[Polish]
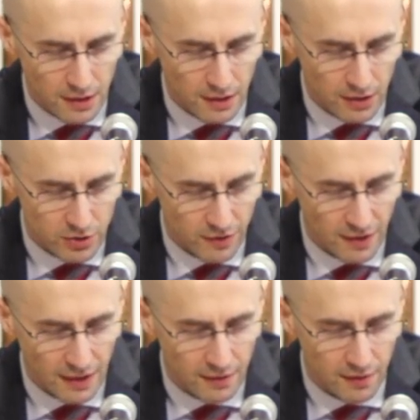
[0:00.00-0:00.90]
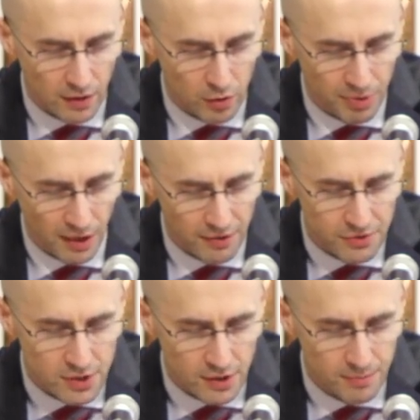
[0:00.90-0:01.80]
nasze serca o
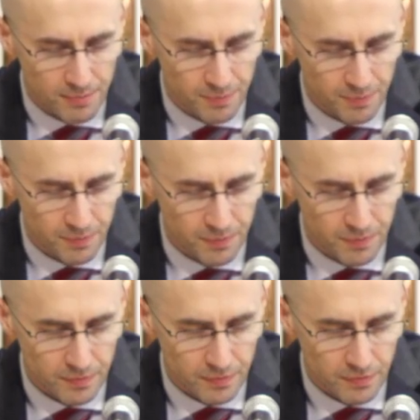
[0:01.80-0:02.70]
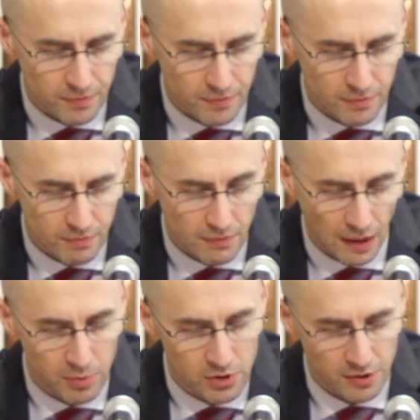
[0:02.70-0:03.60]
prawdzie,
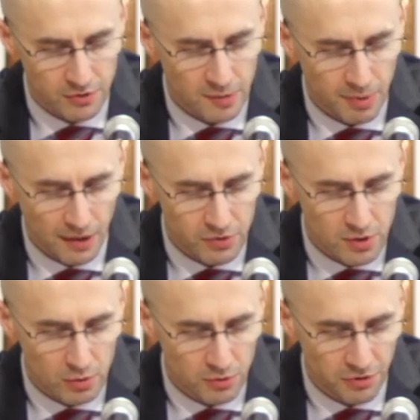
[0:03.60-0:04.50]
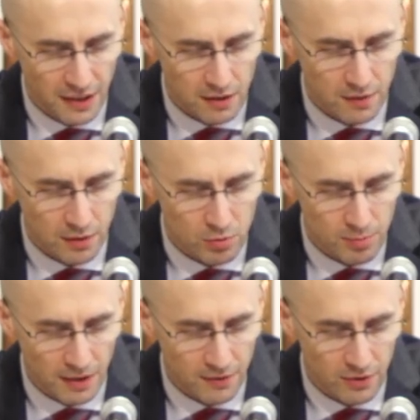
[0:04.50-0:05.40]
aby się w tej prawdzie utwierdzał,
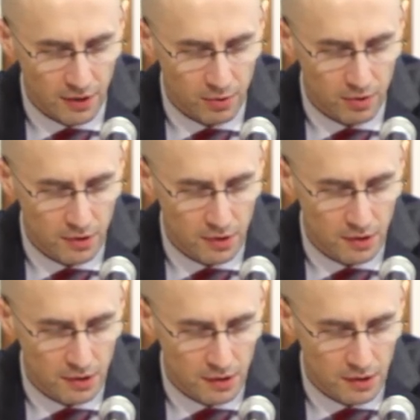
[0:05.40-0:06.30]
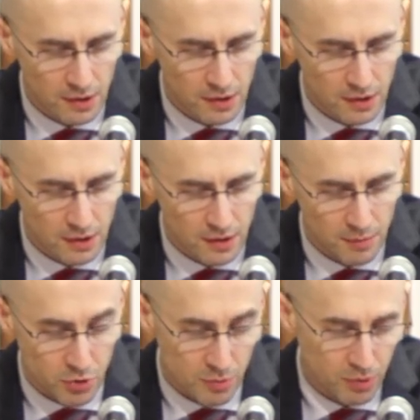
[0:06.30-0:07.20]
umacniał,
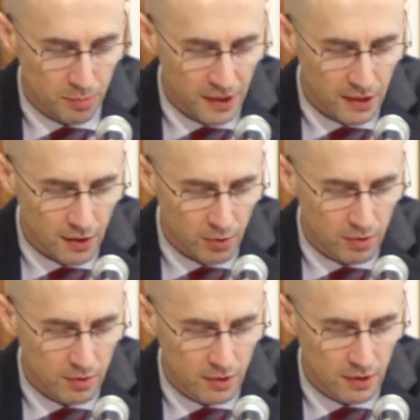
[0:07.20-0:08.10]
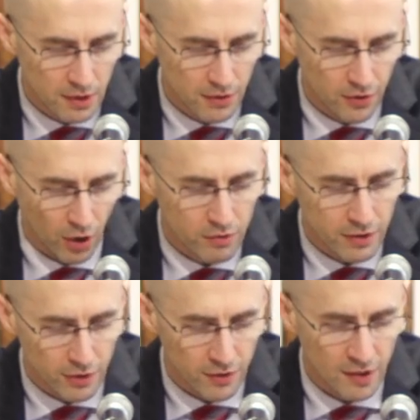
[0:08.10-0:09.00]
przypominał, cokolwiek,
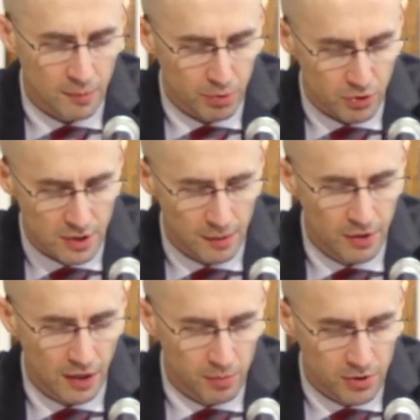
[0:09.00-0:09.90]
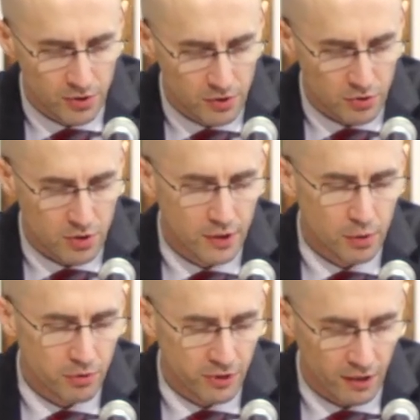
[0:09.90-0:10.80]
co jest nam potrzebne, abyś Ty to
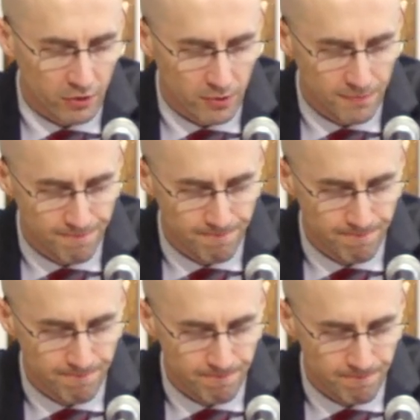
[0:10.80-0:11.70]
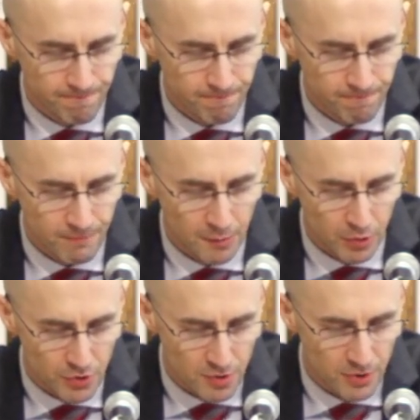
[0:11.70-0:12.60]
czynił w nas.
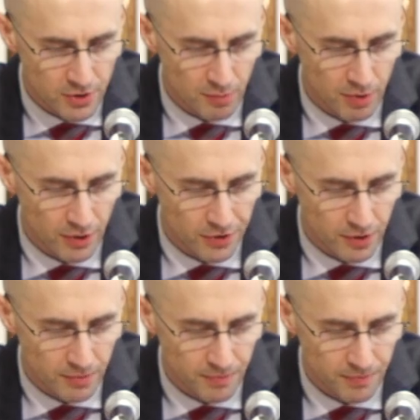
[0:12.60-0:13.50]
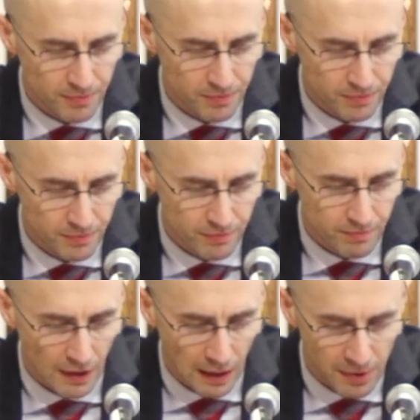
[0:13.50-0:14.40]
Prosimy Ciebie o to.
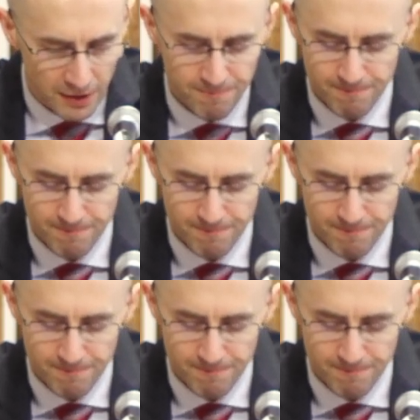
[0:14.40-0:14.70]
Amen.